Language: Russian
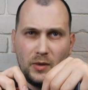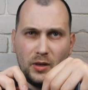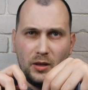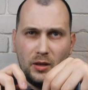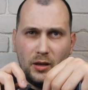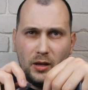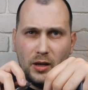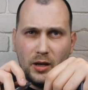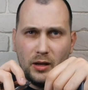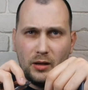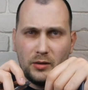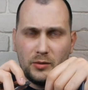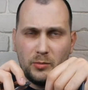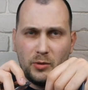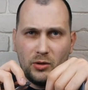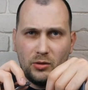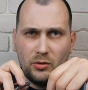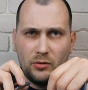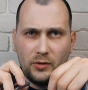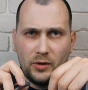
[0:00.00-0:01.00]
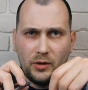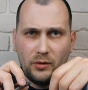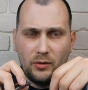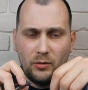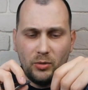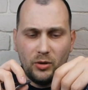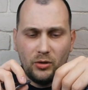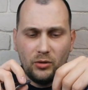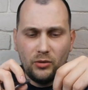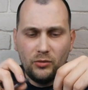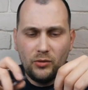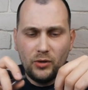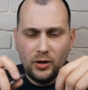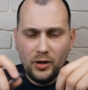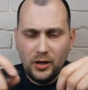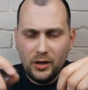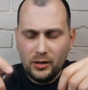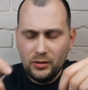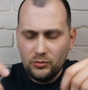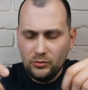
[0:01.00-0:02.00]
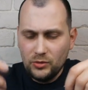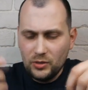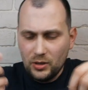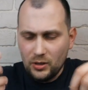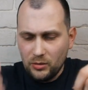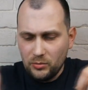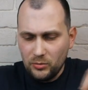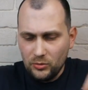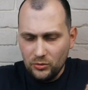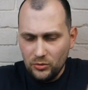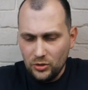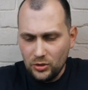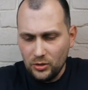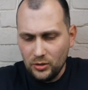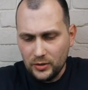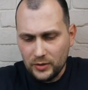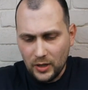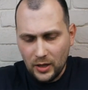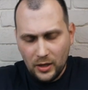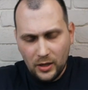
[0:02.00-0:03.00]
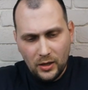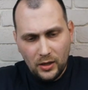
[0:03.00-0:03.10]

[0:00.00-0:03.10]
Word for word: Илья, распаковка, два паковка. Как это у тебя так получилось?